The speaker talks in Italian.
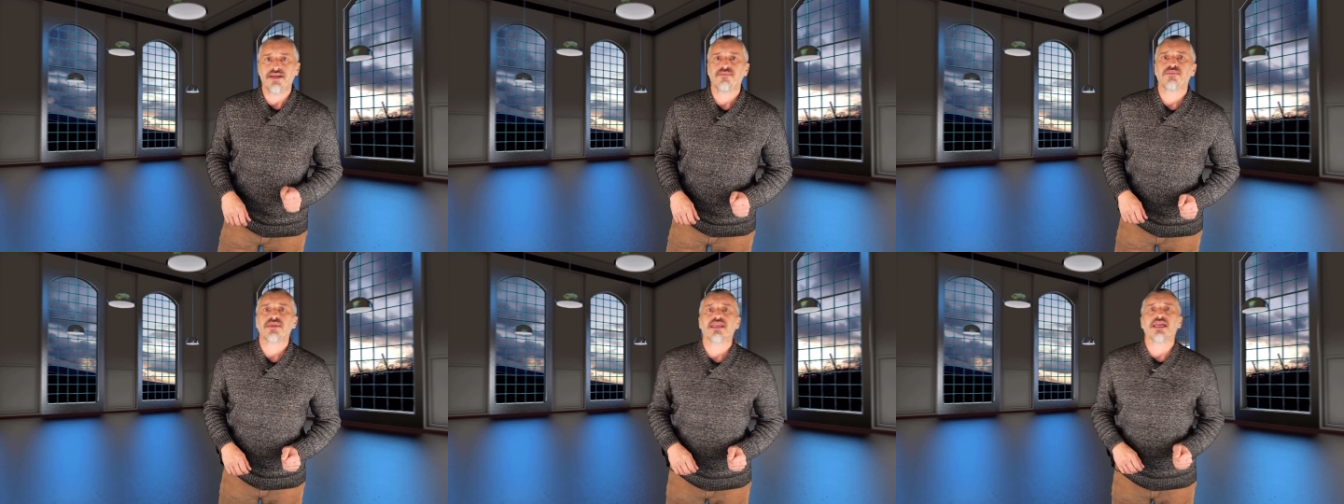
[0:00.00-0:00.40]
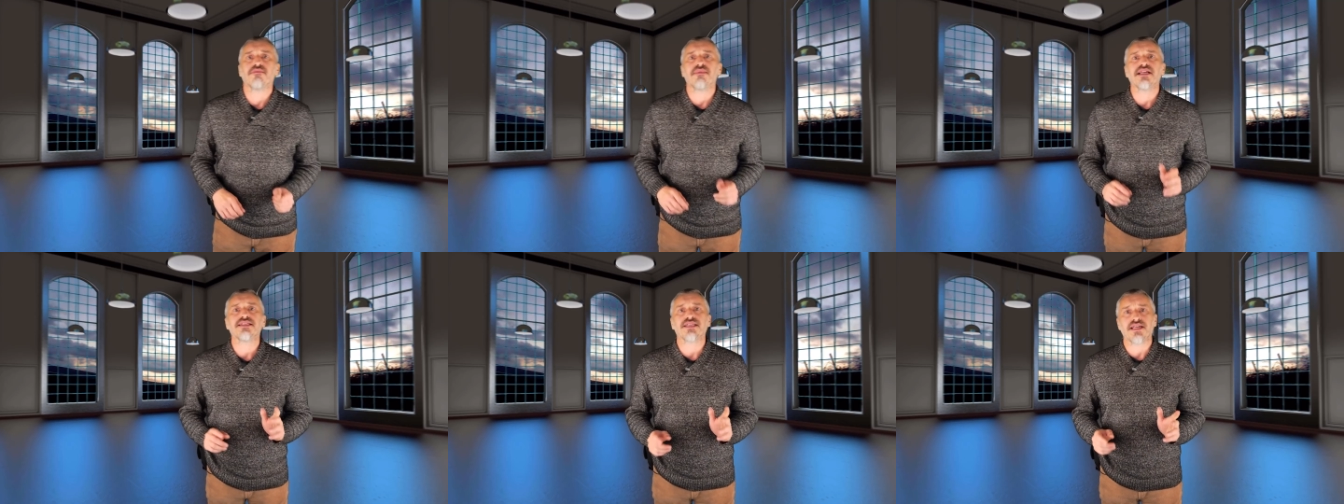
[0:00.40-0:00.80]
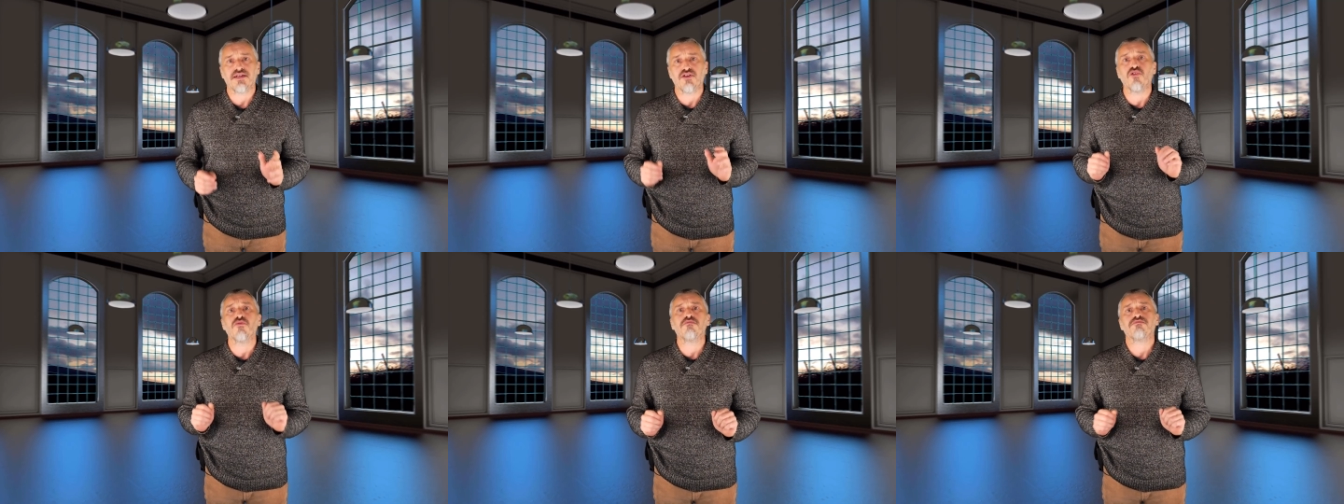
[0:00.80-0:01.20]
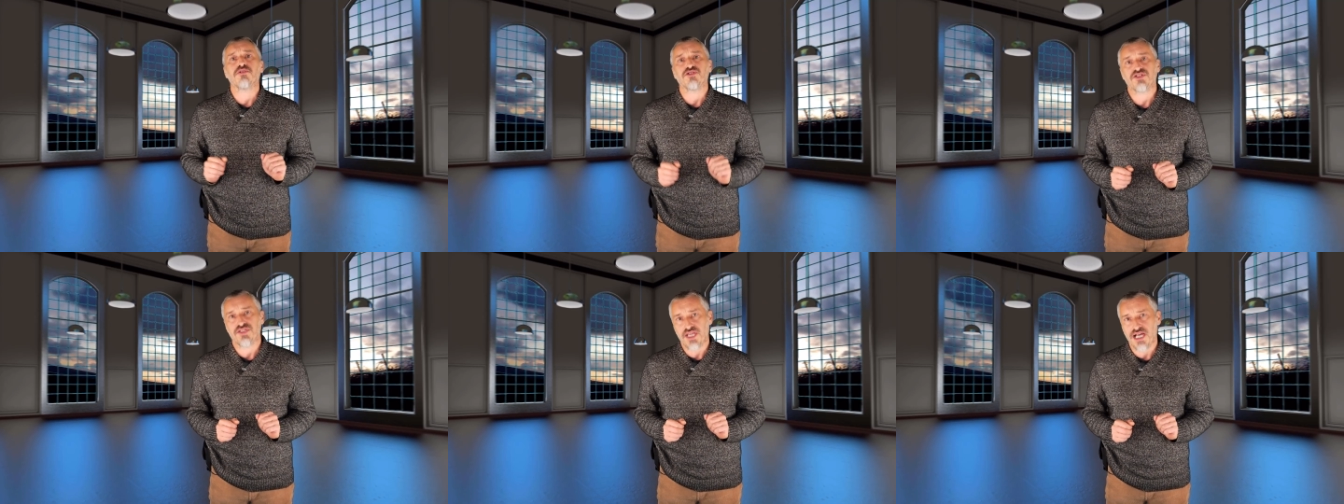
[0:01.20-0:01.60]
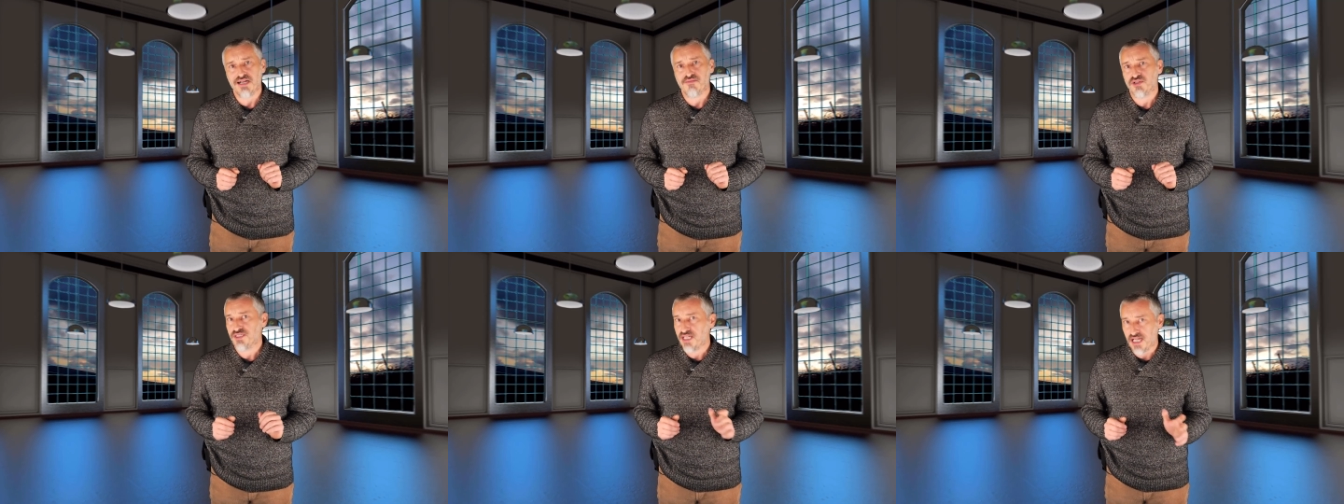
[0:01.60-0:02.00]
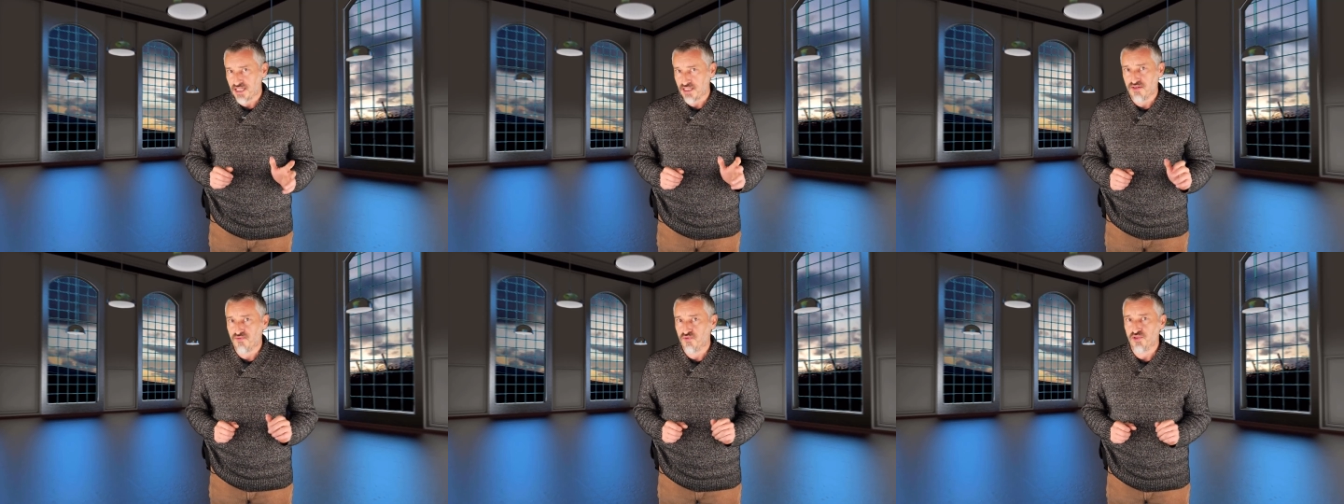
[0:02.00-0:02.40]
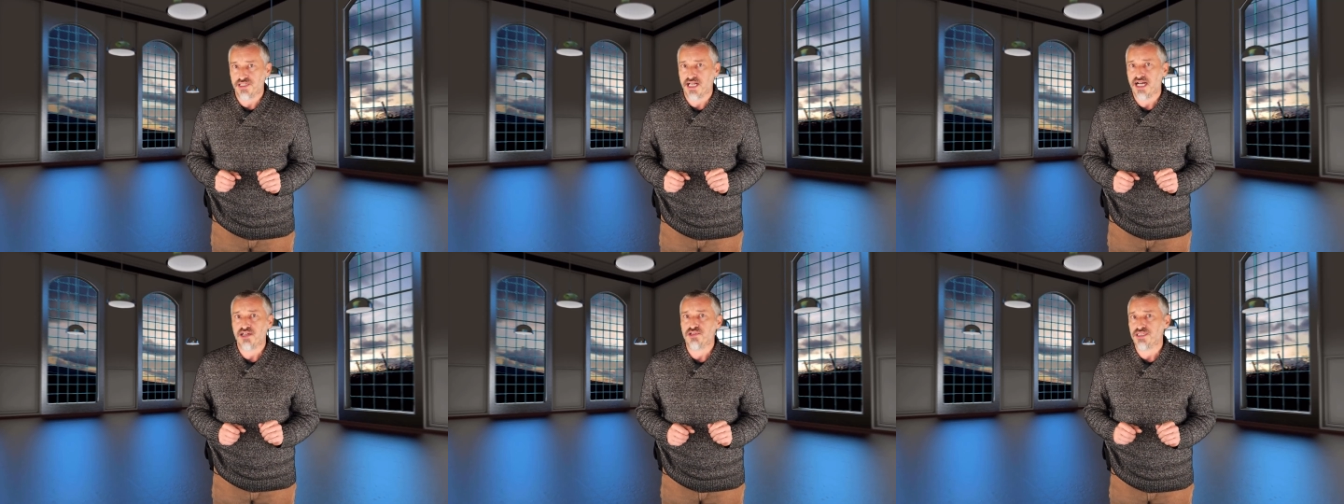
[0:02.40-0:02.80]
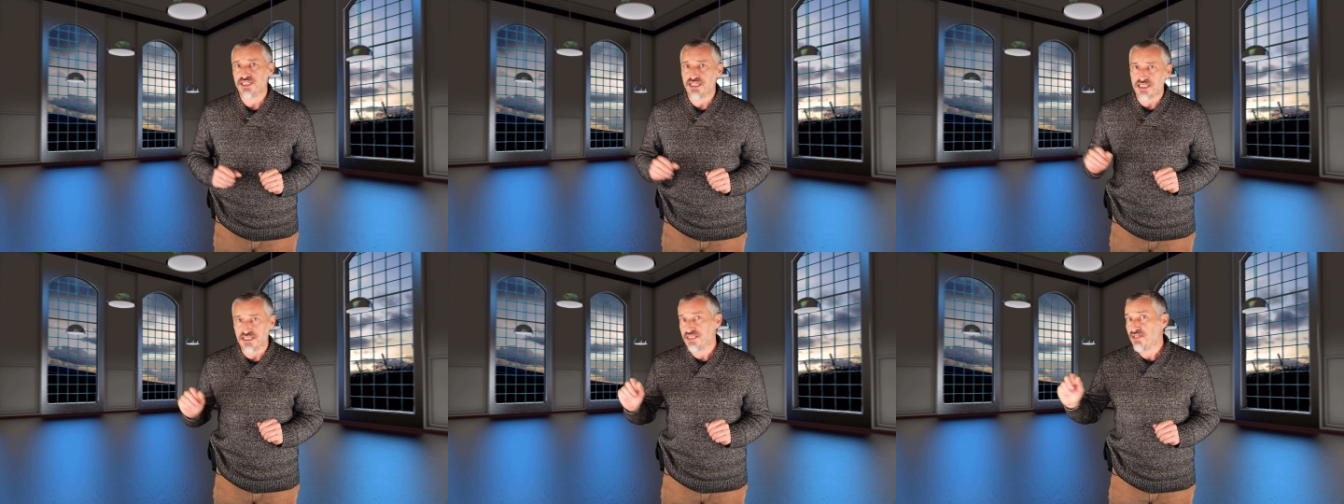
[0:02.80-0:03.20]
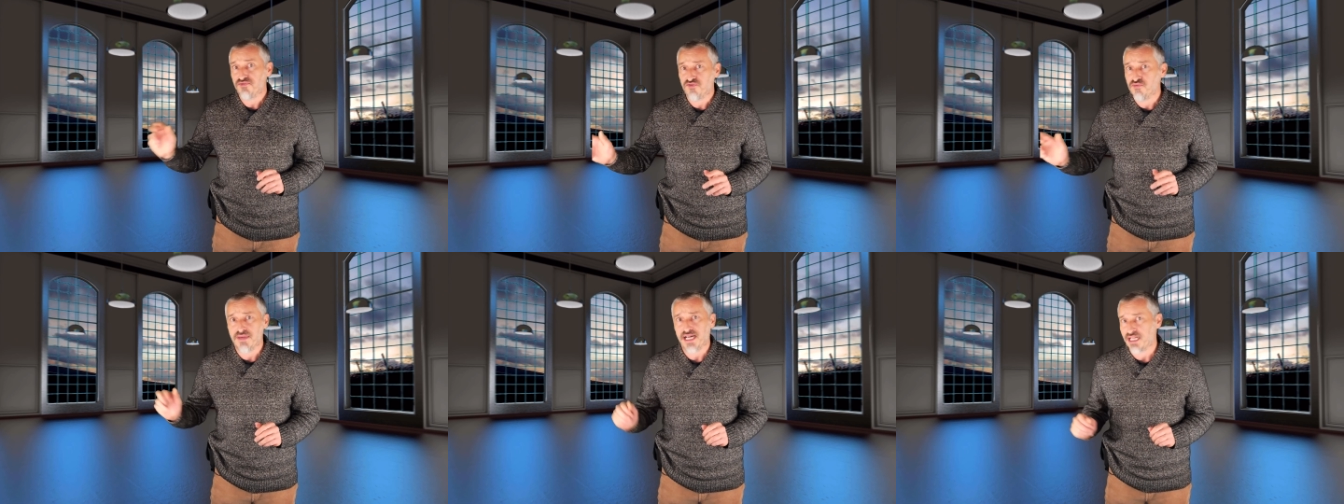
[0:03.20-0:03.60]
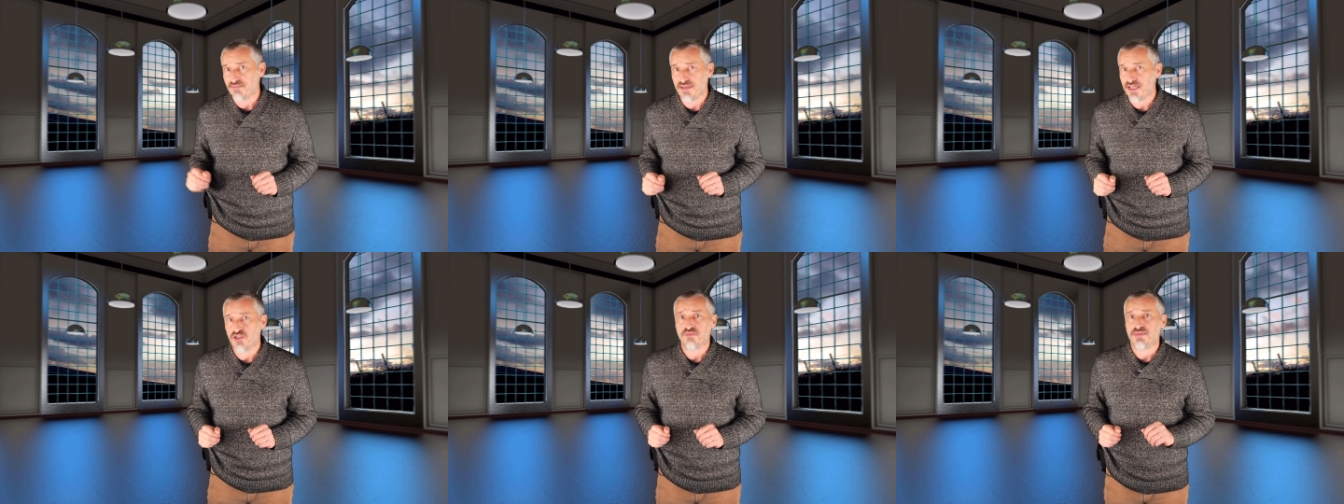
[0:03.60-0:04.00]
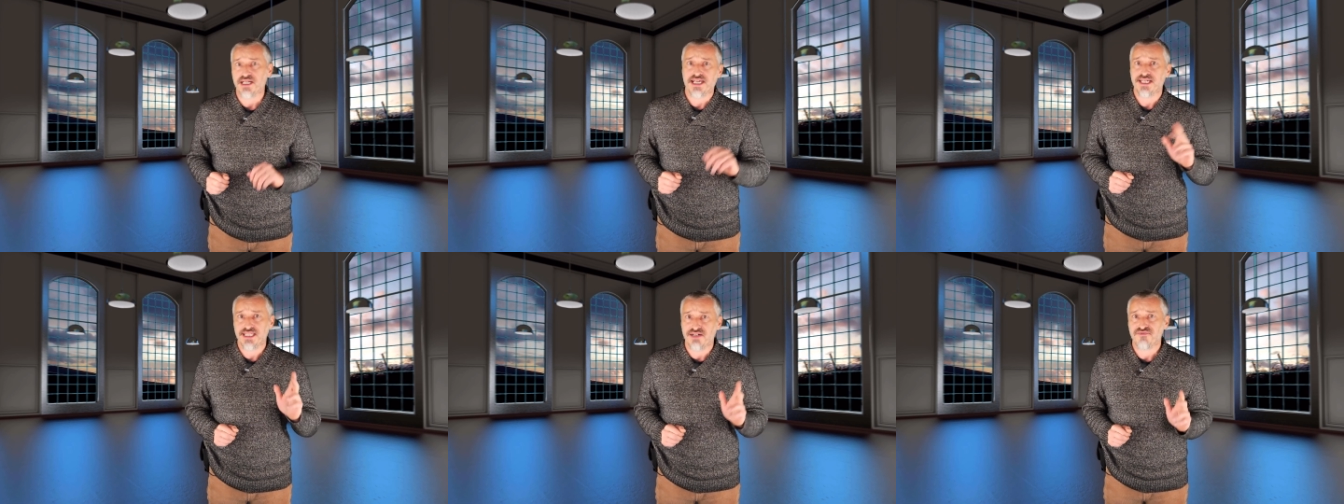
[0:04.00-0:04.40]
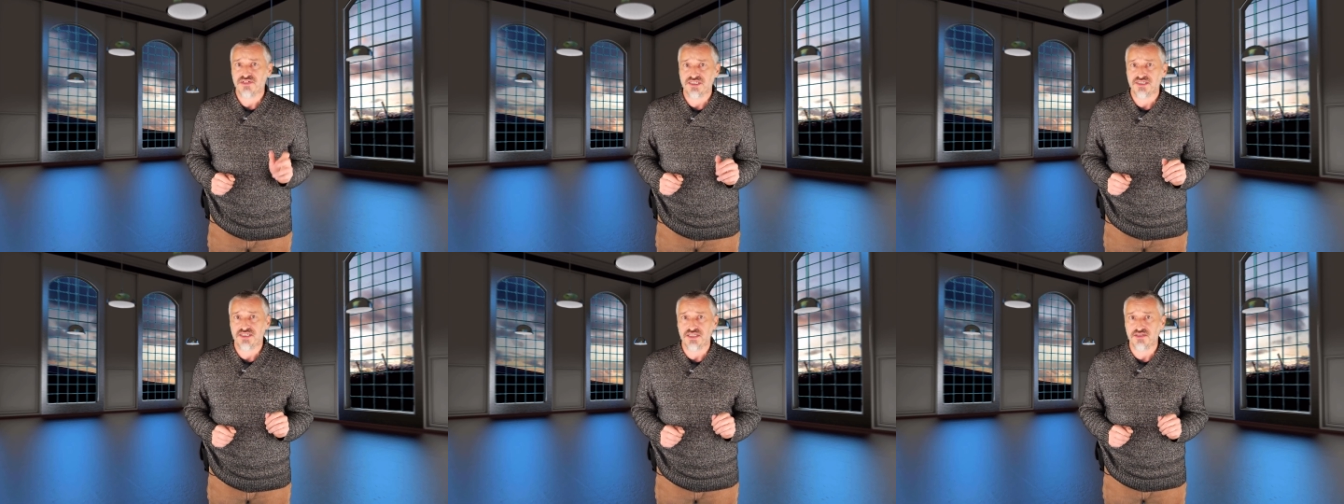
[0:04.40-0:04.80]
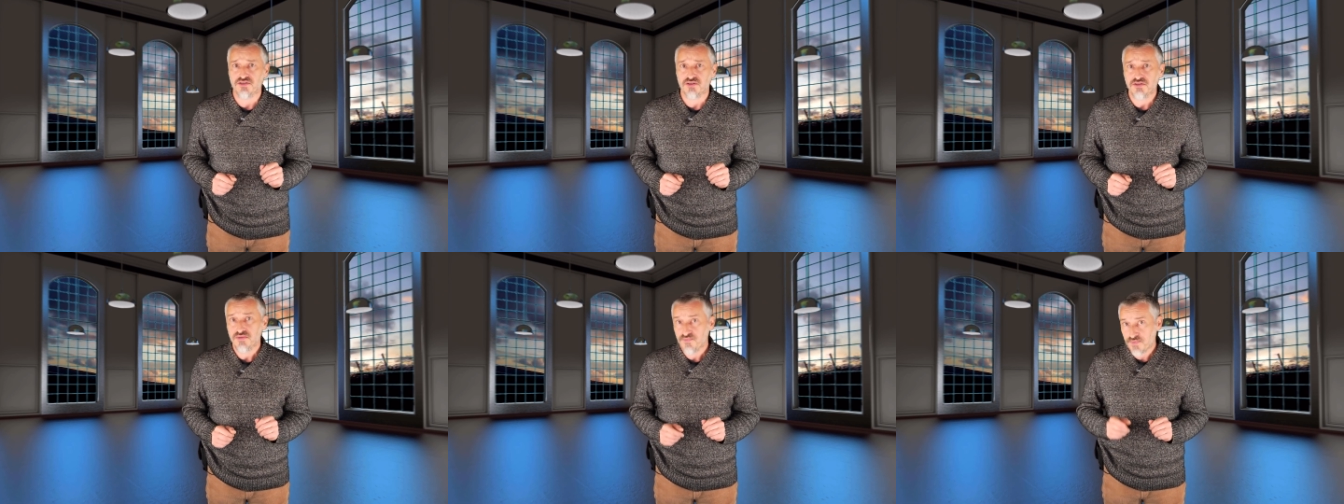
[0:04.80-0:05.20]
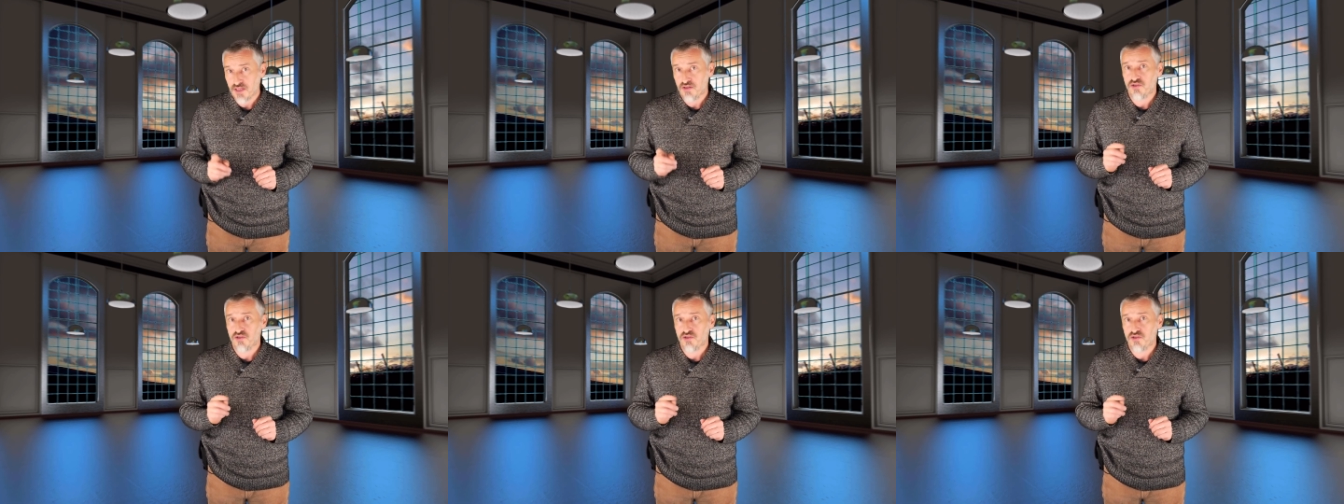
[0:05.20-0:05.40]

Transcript: è che mentre non possiamo andare da un vulcano e dirgli di fumare meno perché dà fastidio,